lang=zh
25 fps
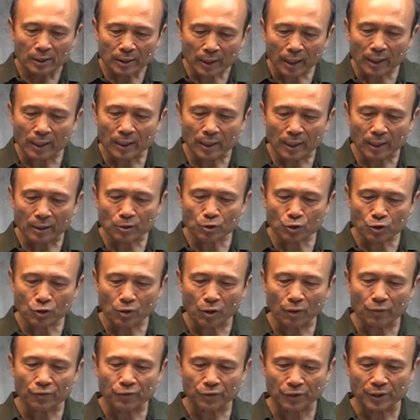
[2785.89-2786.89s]
更能
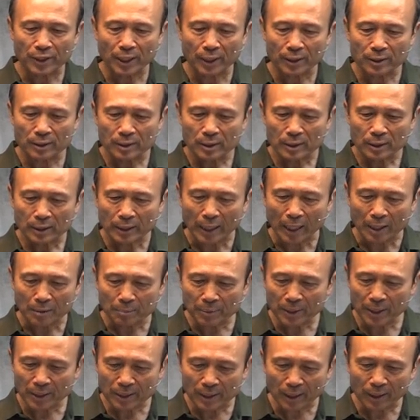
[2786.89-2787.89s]
说服人、改
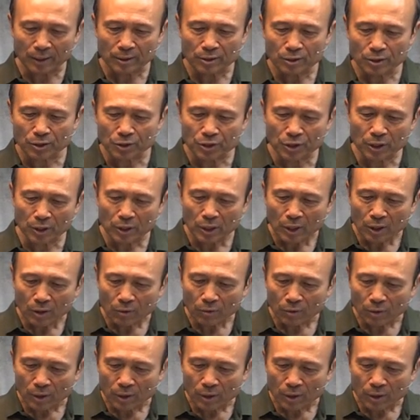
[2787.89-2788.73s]
变人，这是。